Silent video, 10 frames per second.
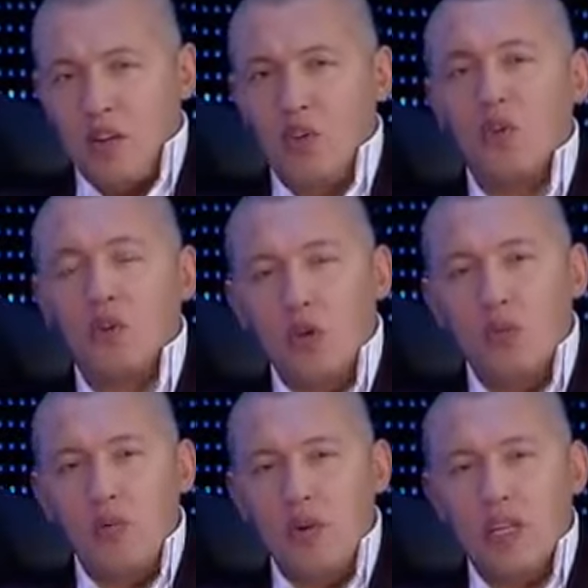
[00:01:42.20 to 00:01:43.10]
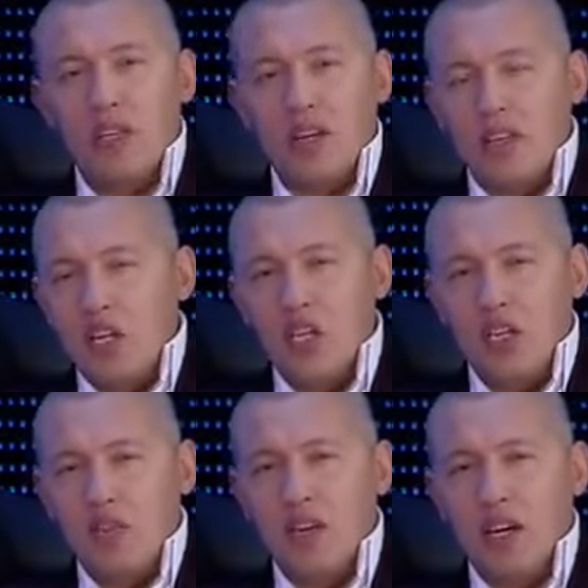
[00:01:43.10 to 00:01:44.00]
Но в тот момент, когда
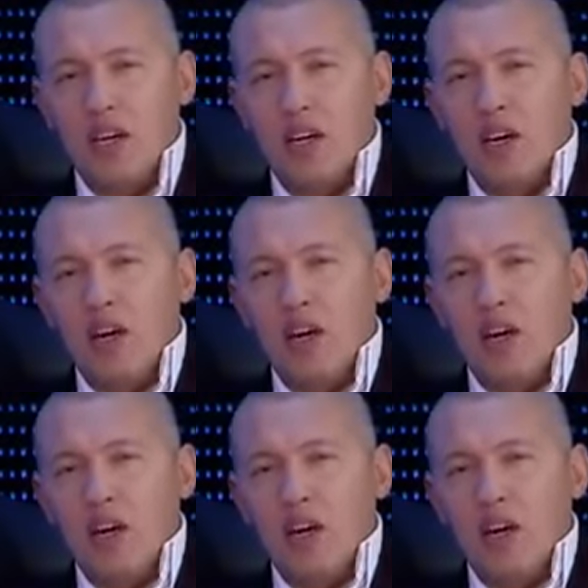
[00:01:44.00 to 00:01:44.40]
человек,